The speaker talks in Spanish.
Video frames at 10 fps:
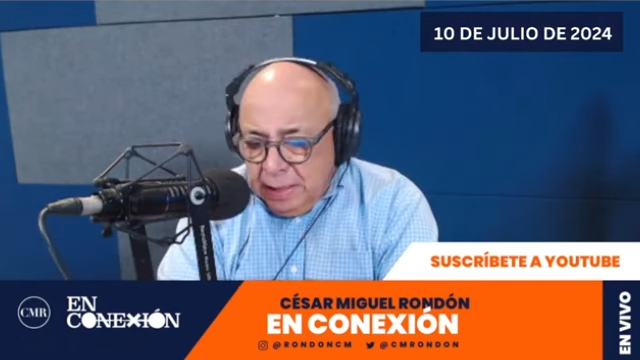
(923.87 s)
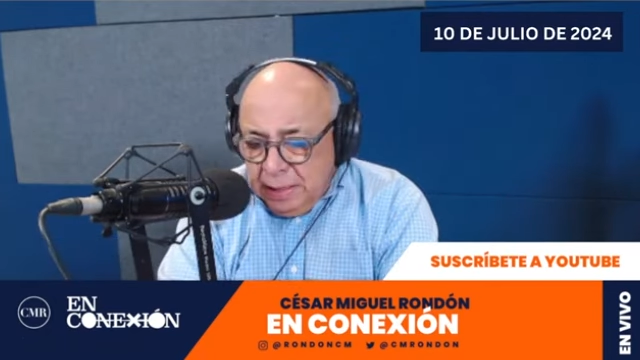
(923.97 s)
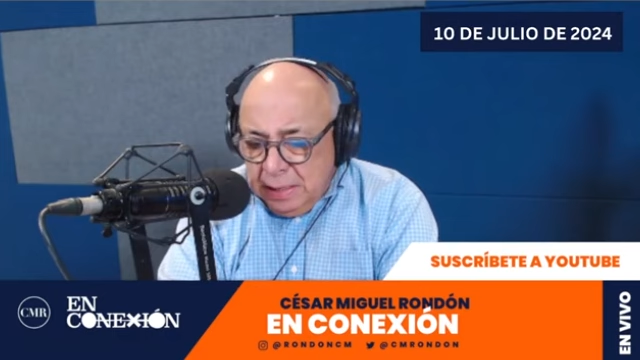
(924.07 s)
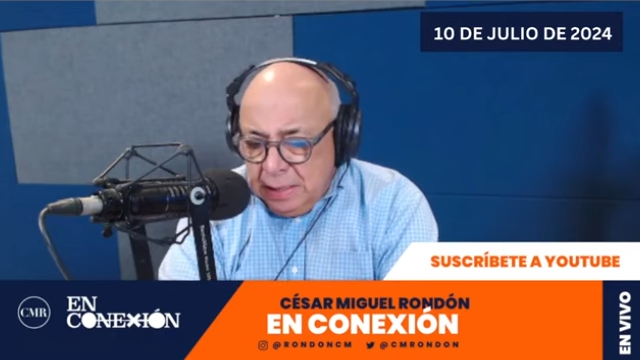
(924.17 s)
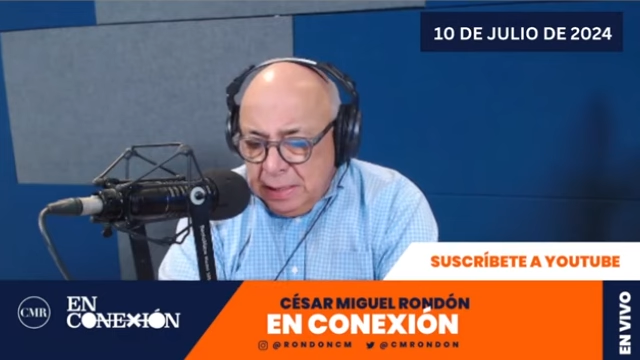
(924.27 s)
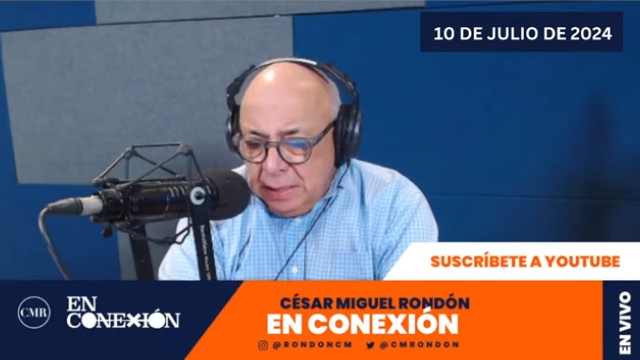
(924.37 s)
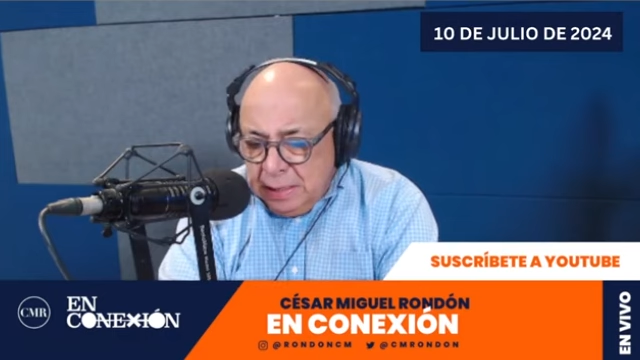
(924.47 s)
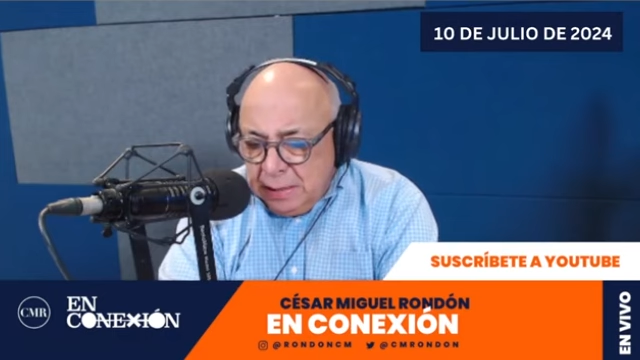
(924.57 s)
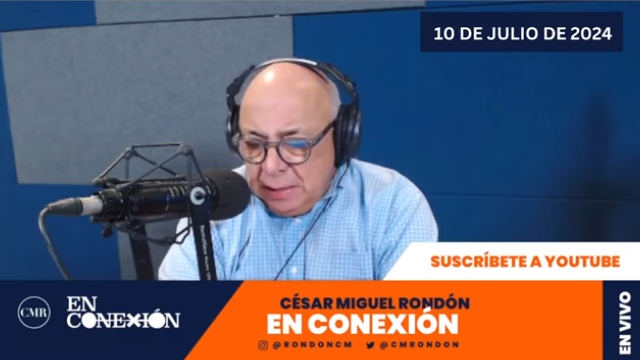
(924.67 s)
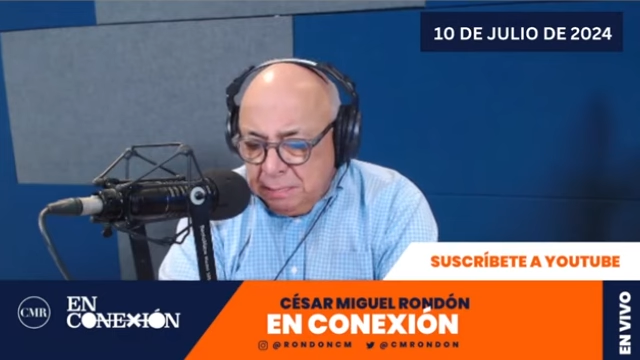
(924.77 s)

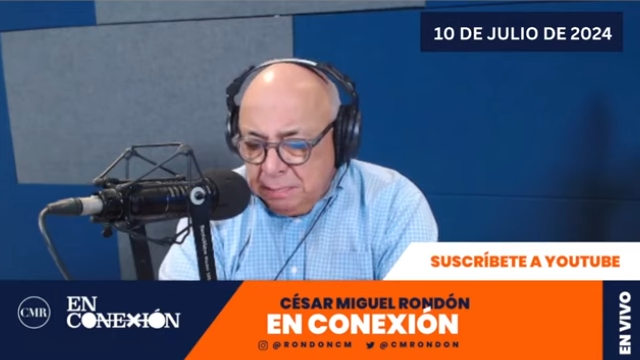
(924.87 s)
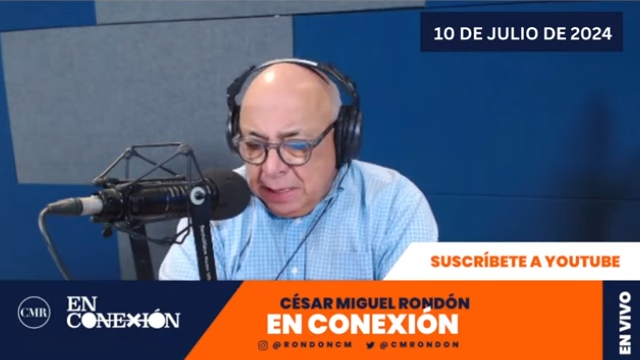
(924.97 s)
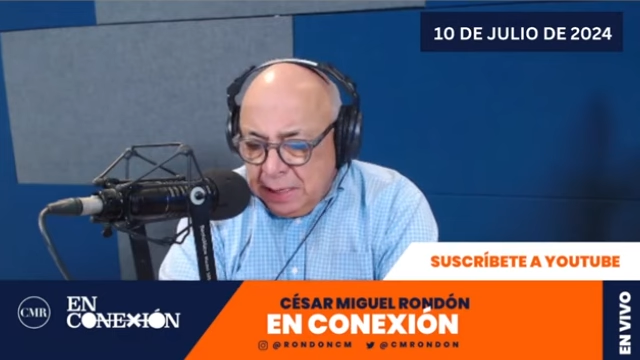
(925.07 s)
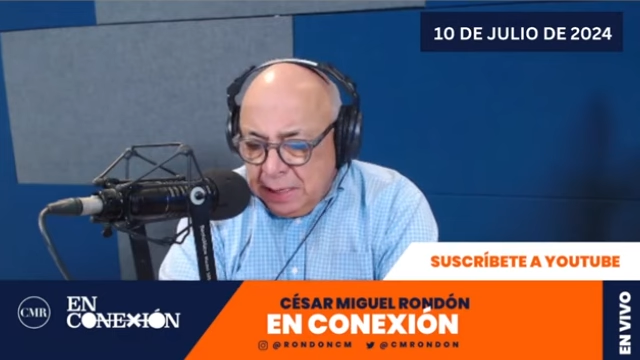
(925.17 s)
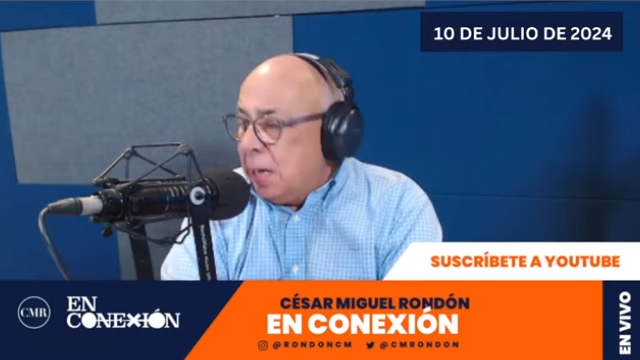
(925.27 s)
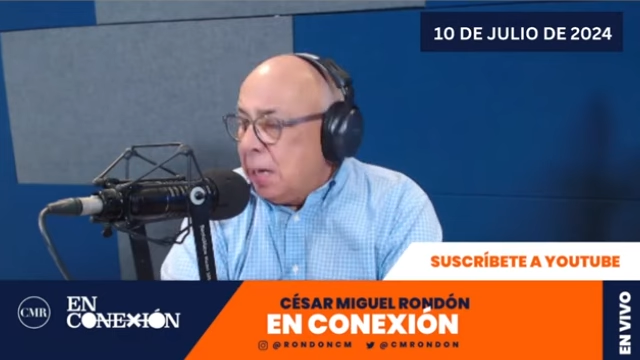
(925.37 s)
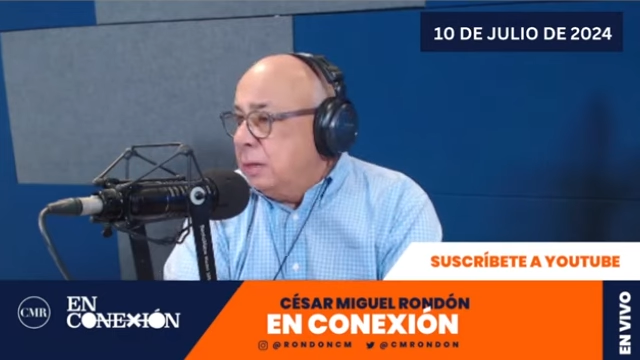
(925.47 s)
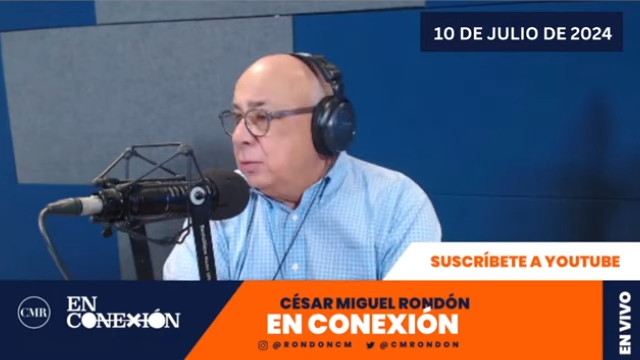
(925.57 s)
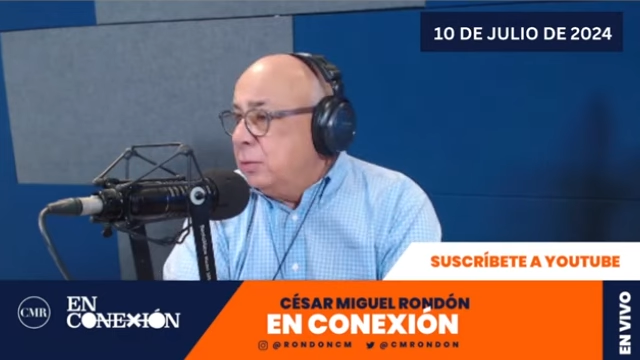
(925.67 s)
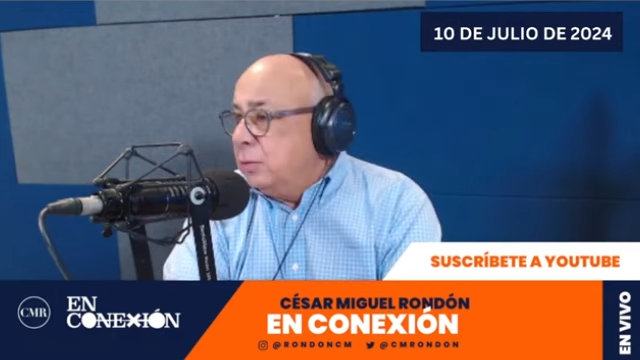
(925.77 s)
en
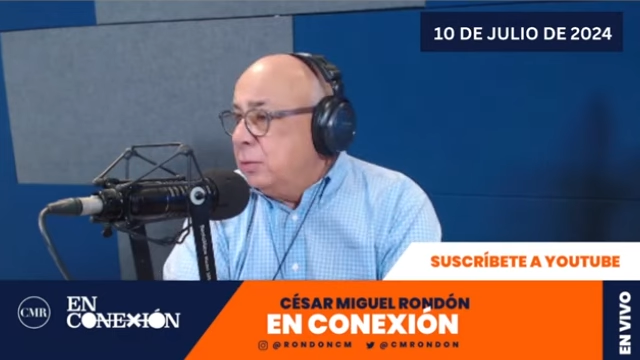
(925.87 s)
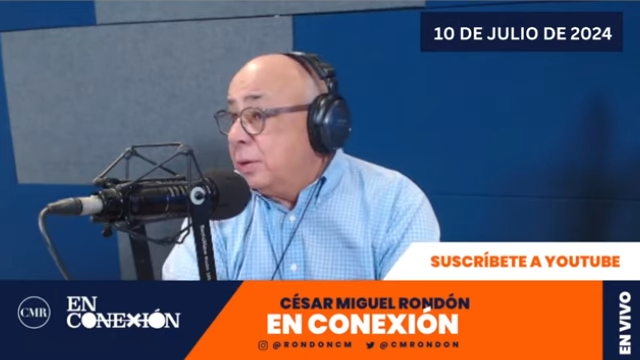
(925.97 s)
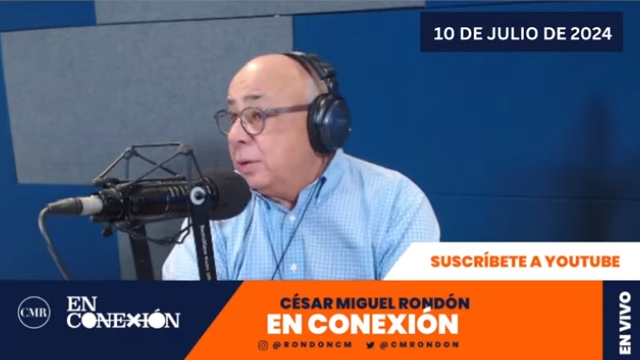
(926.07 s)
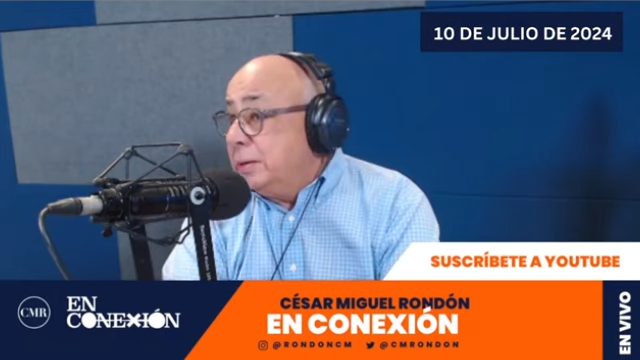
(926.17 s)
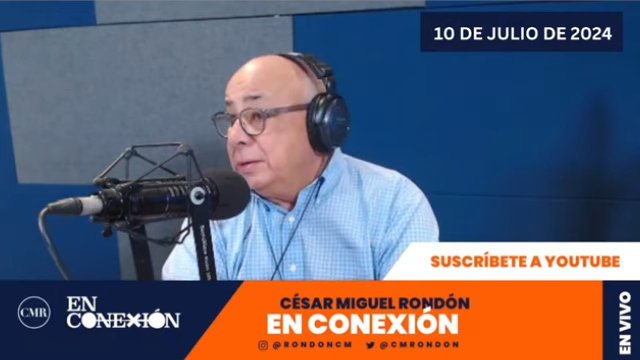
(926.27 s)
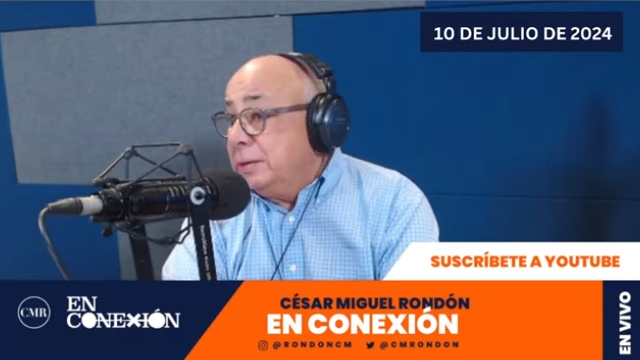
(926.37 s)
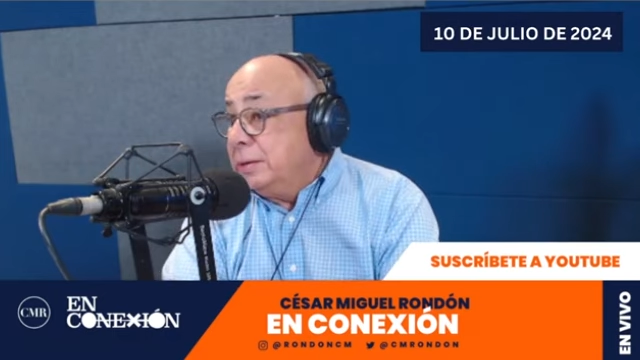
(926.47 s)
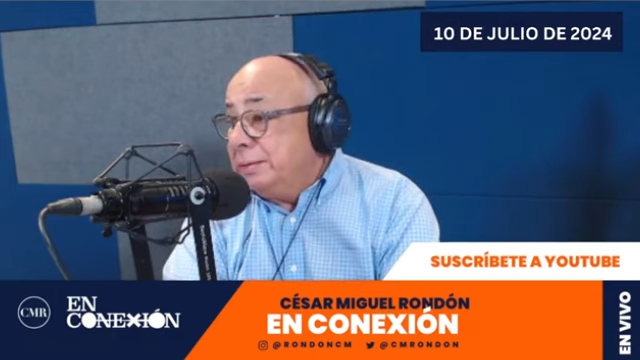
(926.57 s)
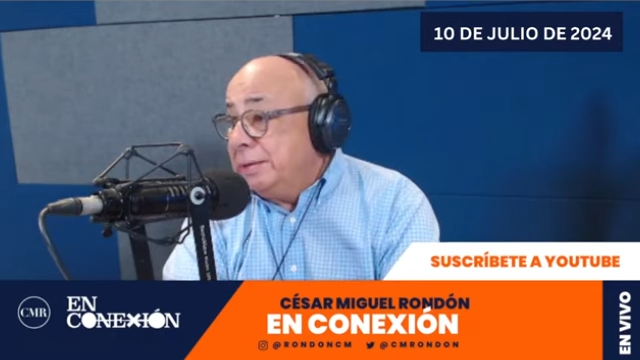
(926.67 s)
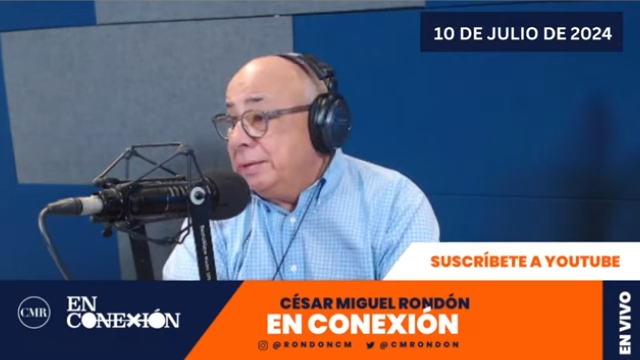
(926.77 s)
Caracas cuando restan
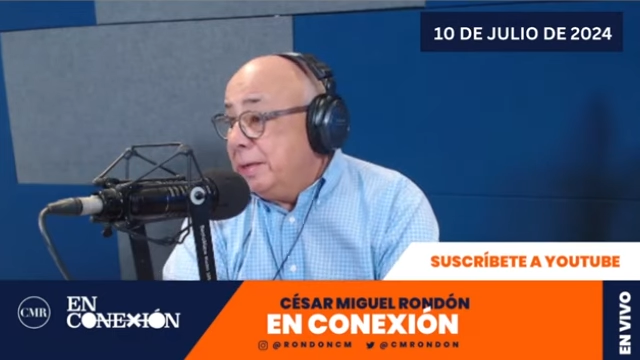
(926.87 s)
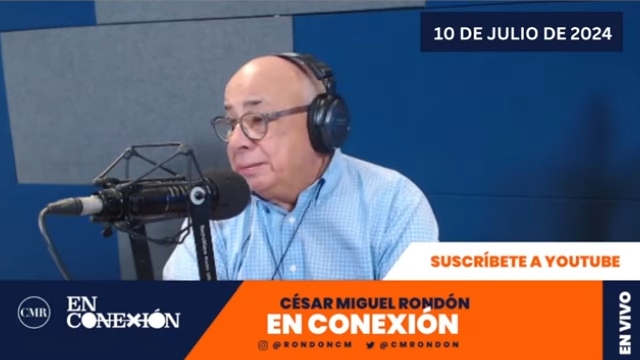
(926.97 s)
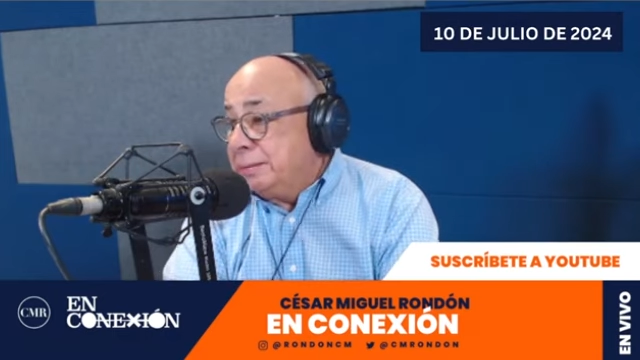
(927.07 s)
ya días,